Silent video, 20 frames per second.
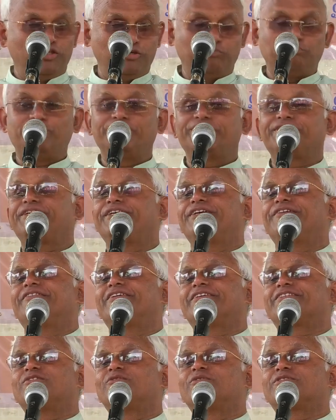ఇప్పటికీ
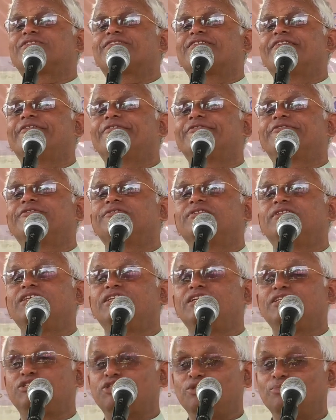ఇరవై సంవత్సరాలు అవుతుంది
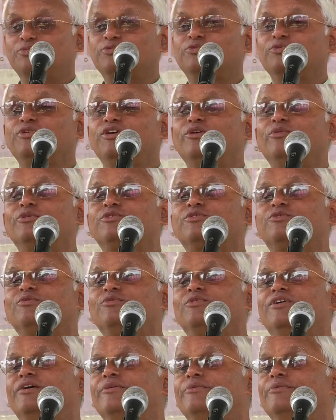నేను చెప్తూనే
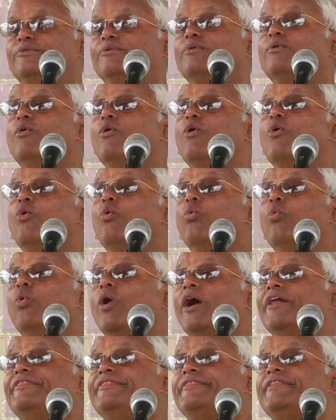వస్తున్నాను
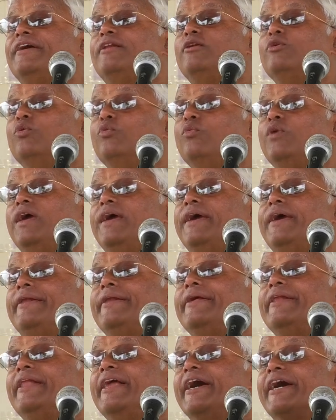వందలు
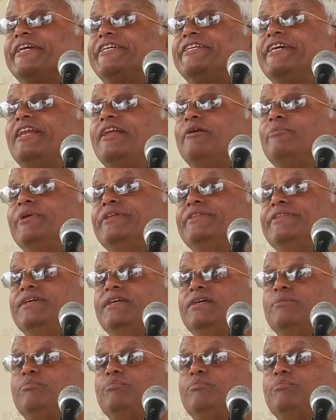వేల లక్షల మంది